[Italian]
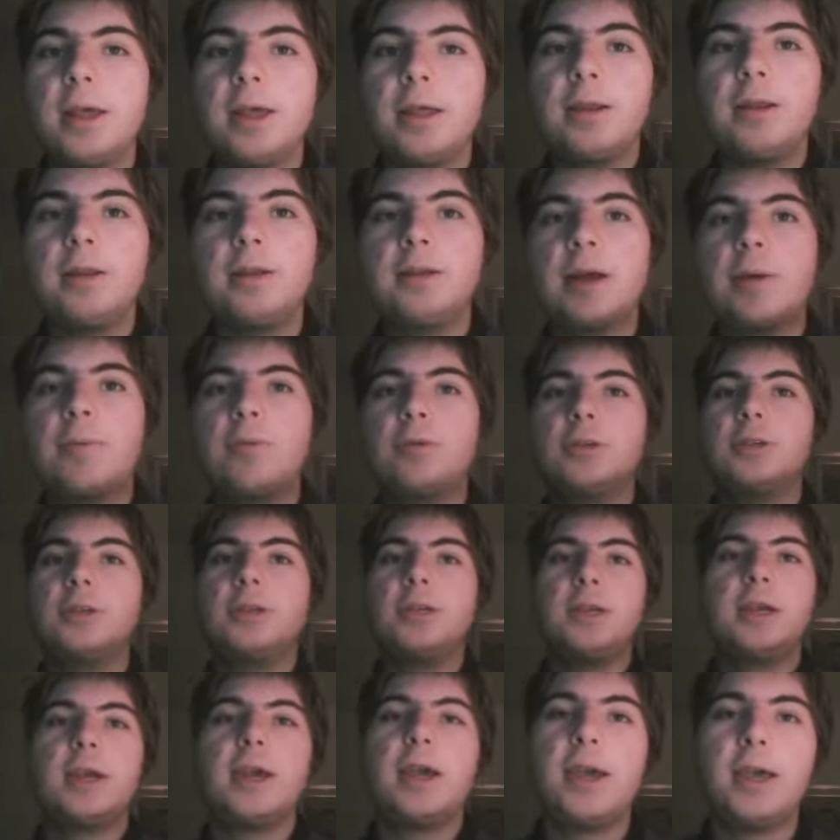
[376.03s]

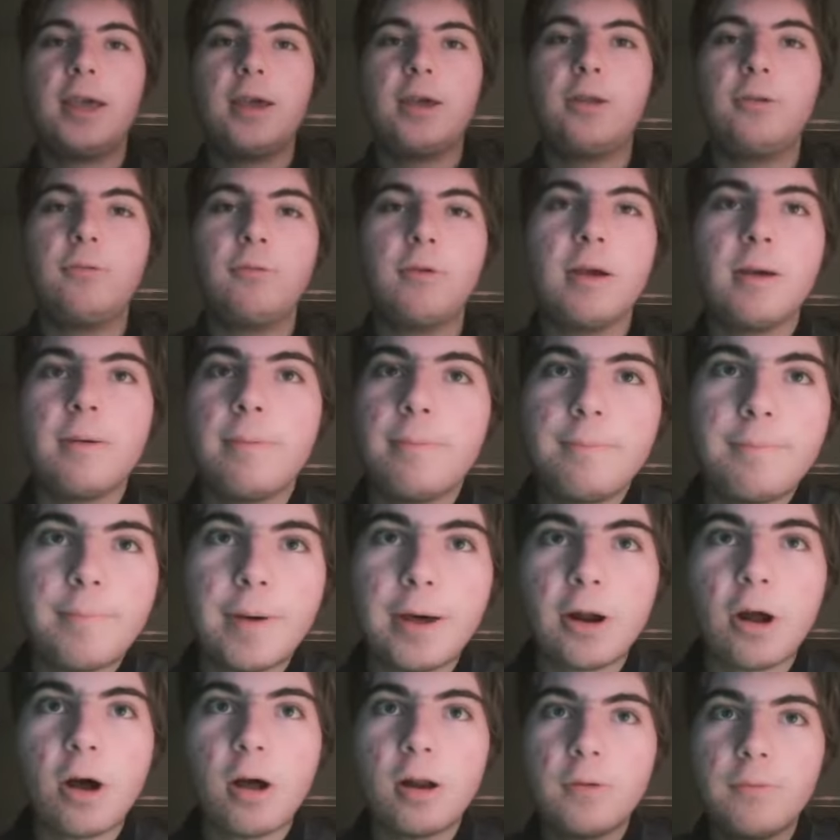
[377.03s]
diciamoci che eh, due
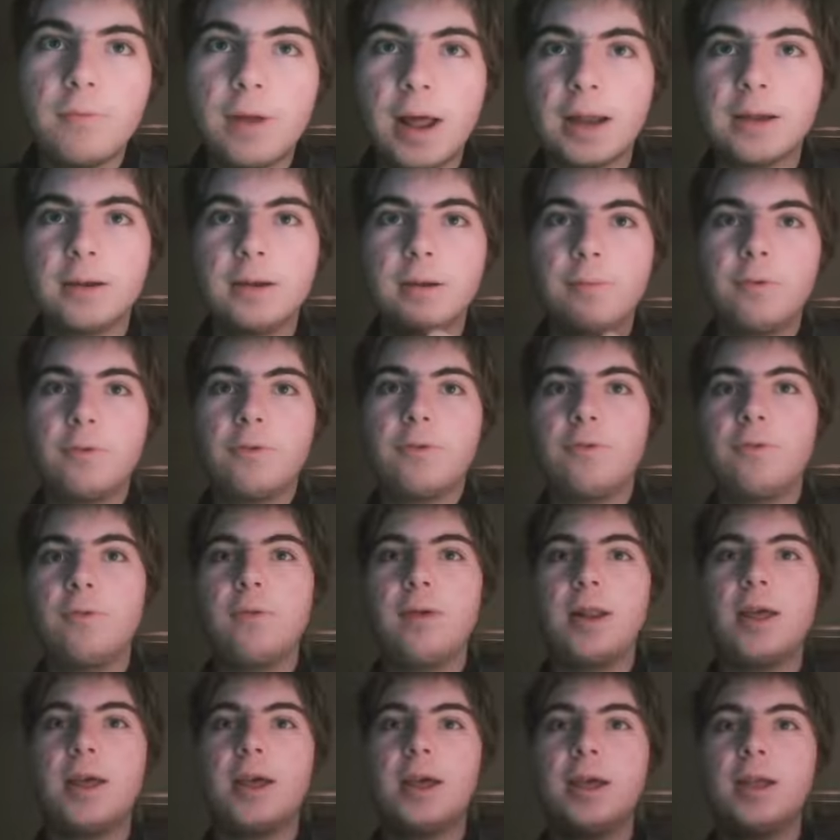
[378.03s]
parole un attimo
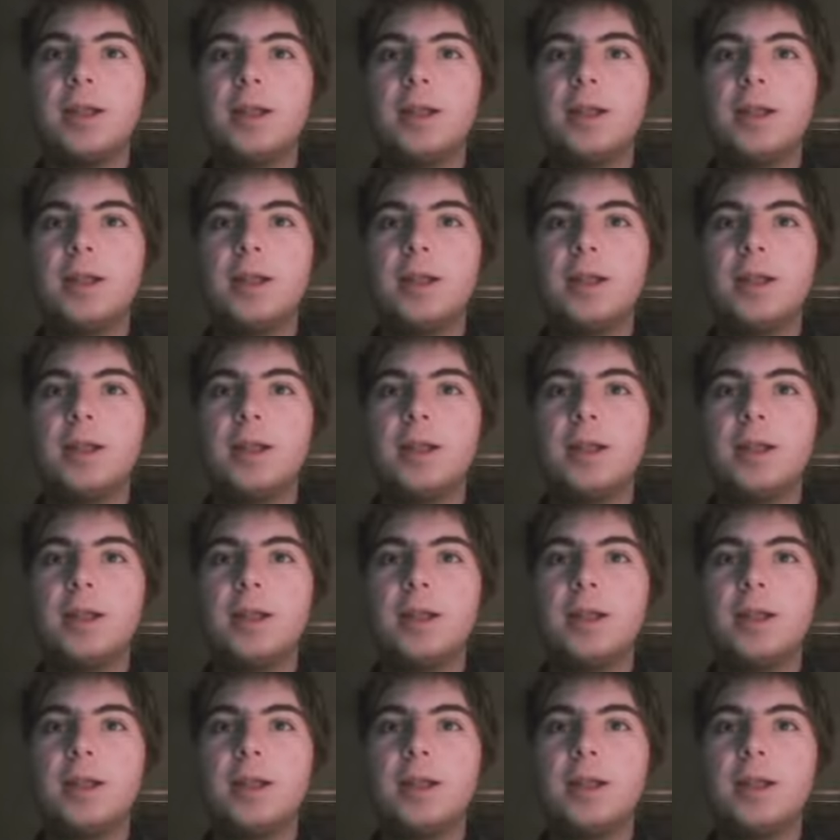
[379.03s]
sul